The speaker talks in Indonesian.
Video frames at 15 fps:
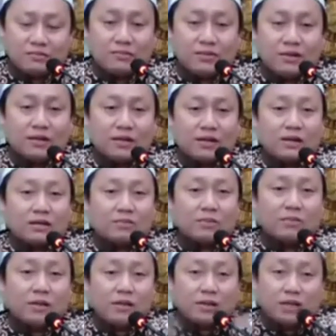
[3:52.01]
memikirkan anak
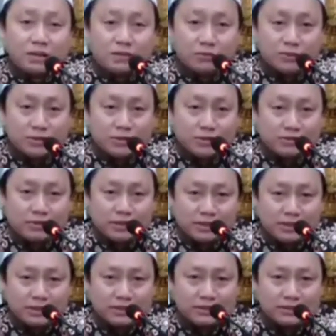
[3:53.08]
ini dalam wisi juga,
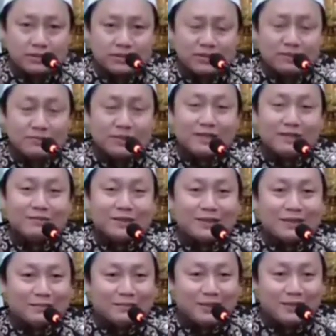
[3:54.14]

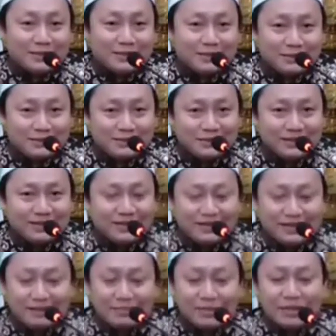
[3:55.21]
macam-macam itu situ.
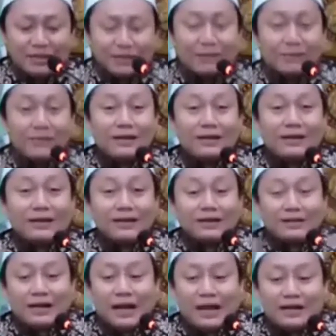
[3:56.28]
Nah, banyak yang
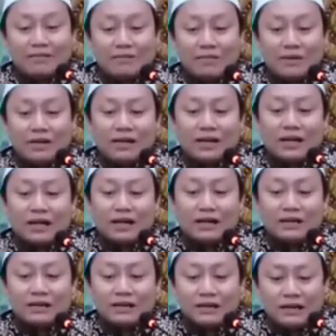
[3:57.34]
dipikirkan, kadang
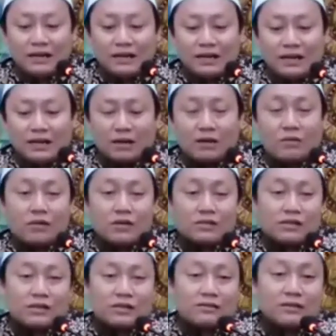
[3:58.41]
memikirkan
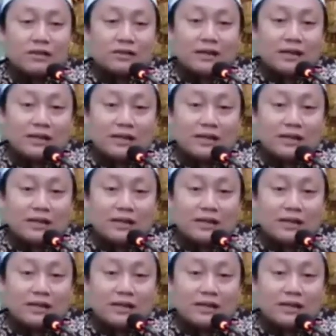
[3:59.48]
kekuasaan Allah taala